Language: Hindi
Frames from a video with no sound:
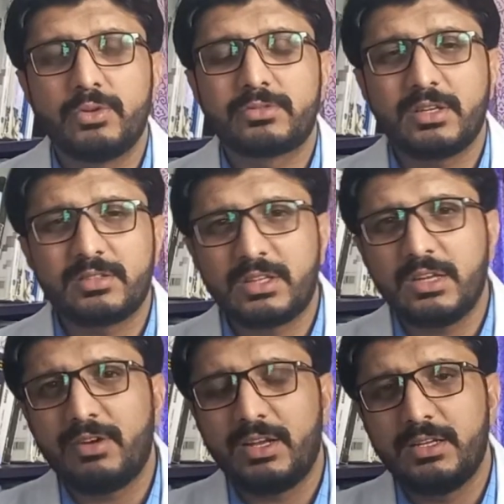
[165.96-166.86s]
अब वो
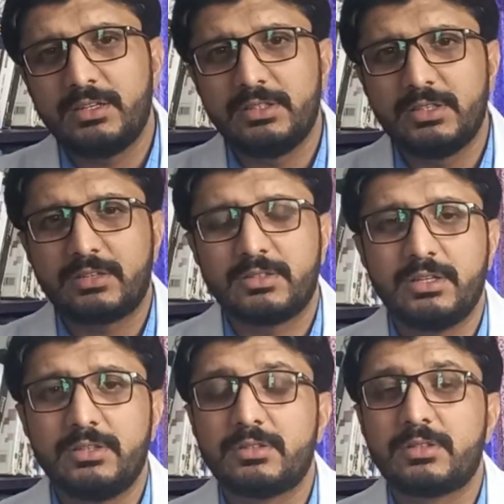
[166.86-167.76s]
सस्ते वाले
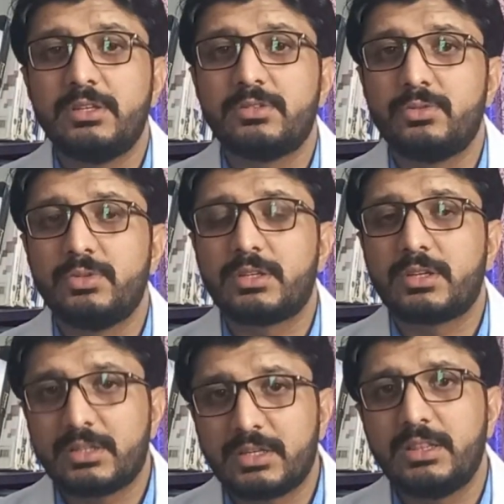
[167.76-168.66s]
इंजेक्शन जिसकी ज़रूरत
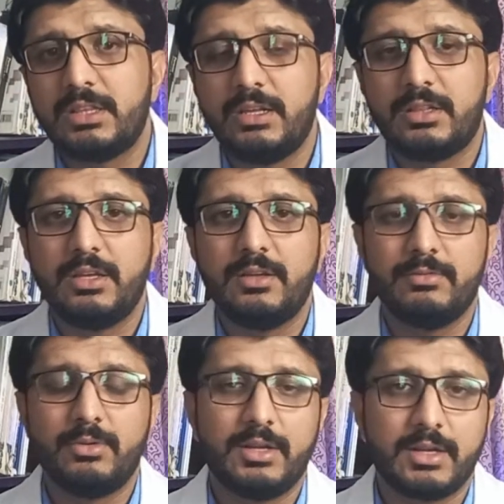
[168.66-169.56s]
कतन नहीं थी
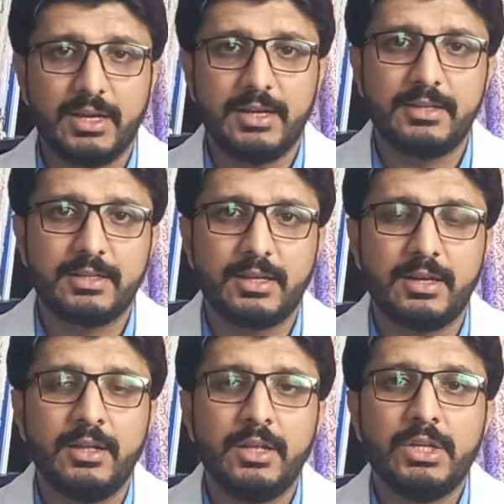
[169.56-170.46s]
वो लगाया जाता
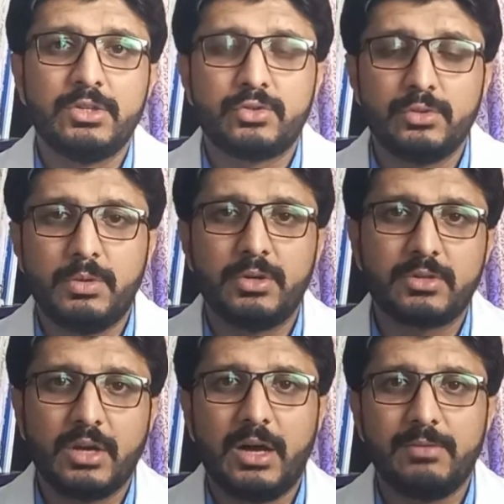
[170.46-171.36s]
है सुबह
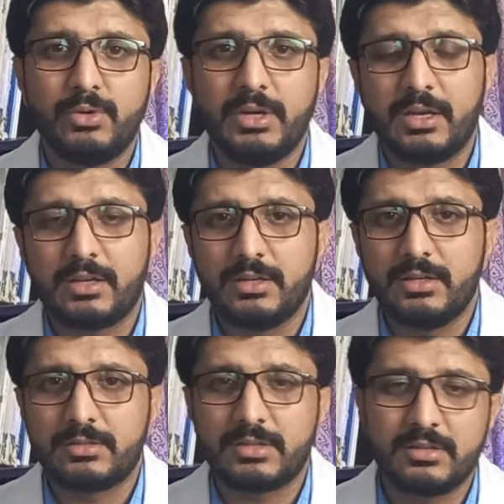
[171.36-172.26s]
शाम वो एक
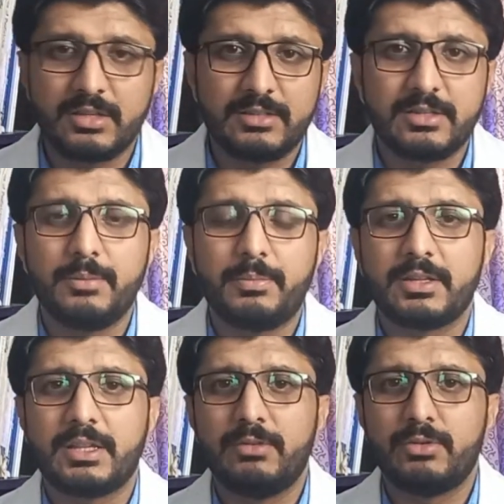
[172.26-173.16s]
सिलसिला चल
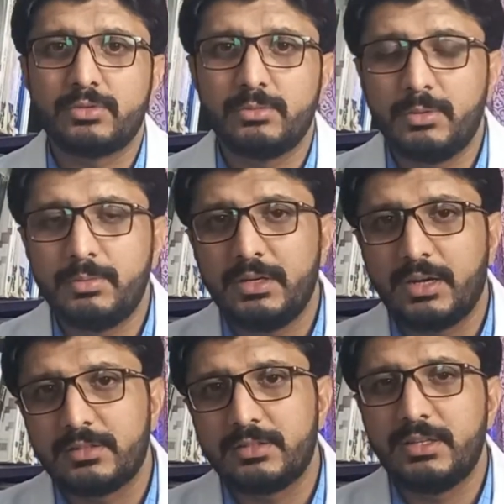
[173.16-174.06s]
पड़ता है वो सुबह भी
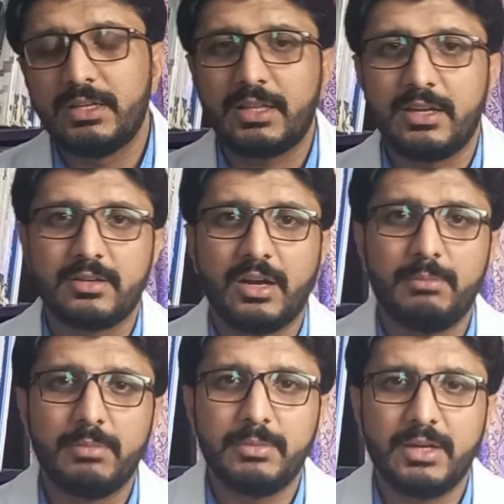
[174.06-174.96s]
हाजिरी देता है
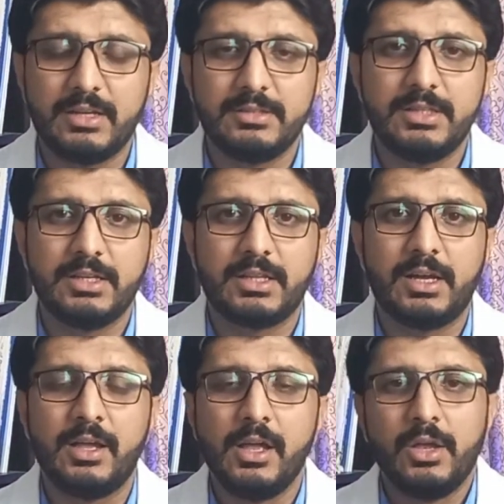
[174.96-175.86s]
शाम में भी हाजिरी देता
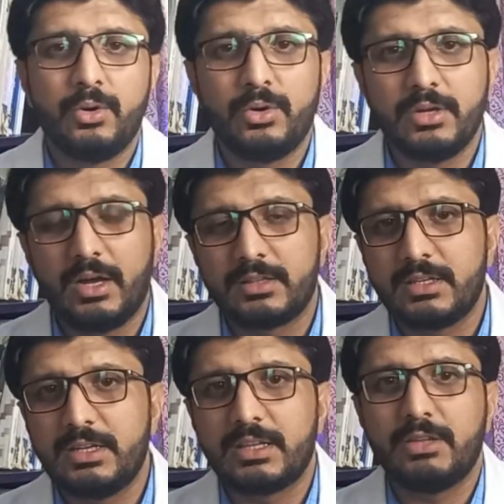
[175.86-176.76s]
है और
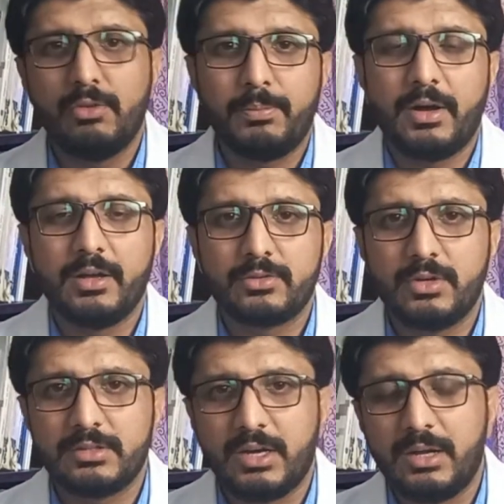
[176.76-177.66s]
आते जाते वो पाँच
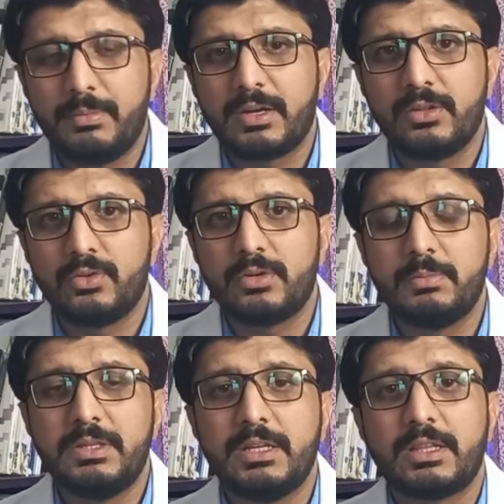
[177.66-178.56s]
सौ हज़ार रुपये का नोट
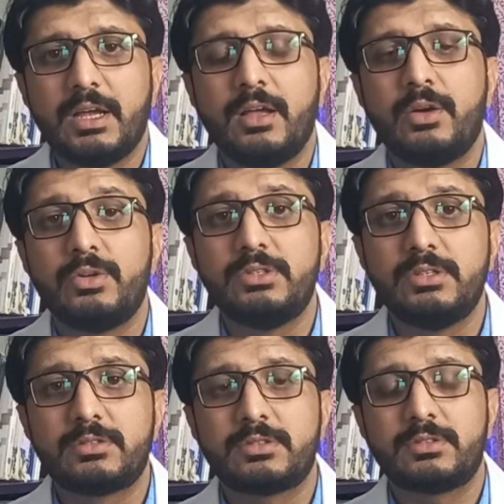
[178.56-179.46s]
भी देता है
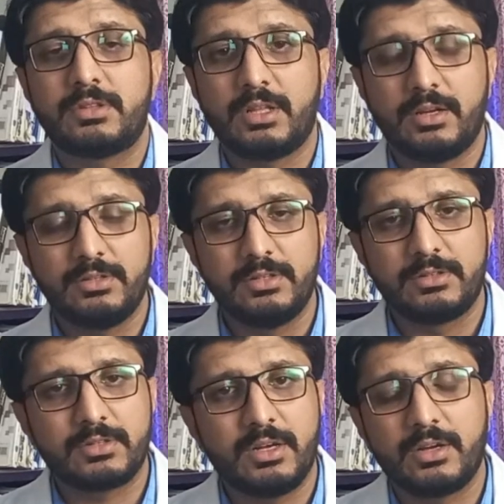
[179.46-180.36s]
जिस तर,
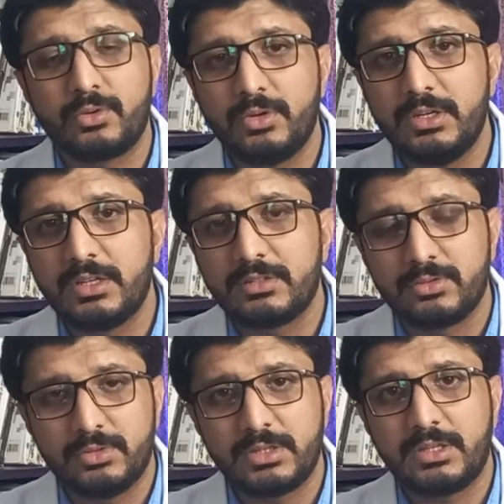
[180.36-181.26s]
जिसका कोई ना
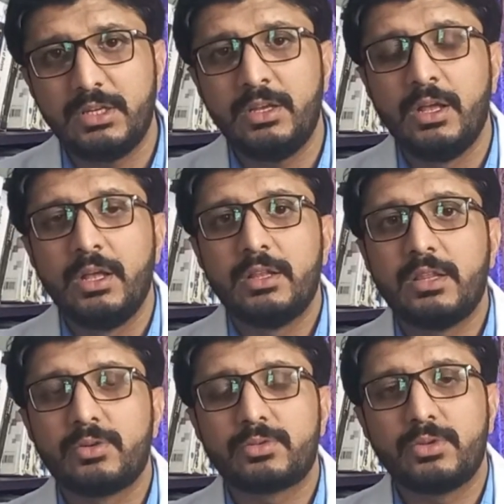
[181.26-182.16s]
ज़रूरत थी
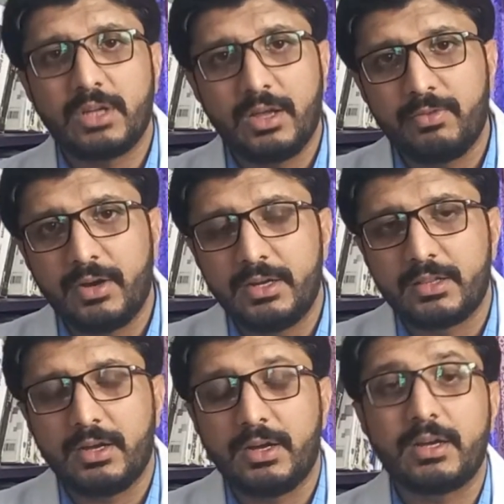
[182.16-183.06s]
ना उसको टाइफाइड
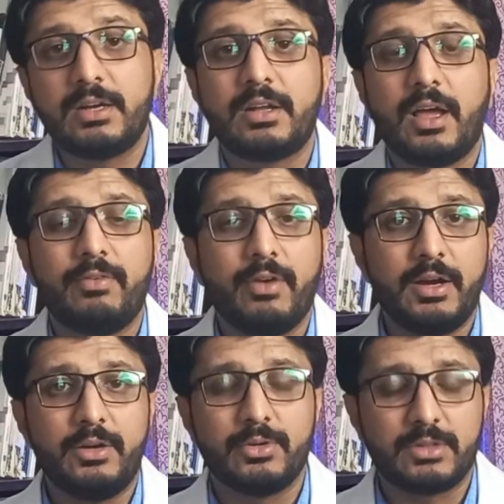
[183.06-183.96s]
था अगर
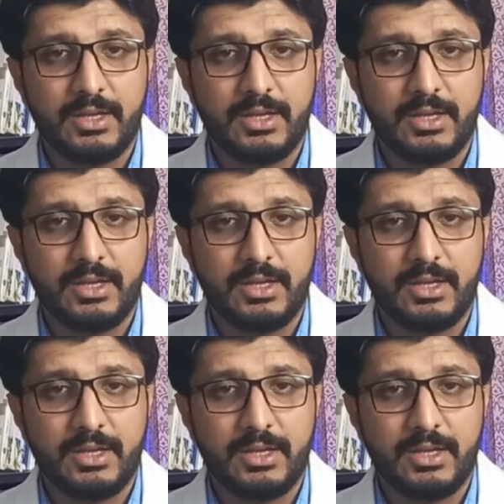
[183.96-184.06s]
टाइफाइड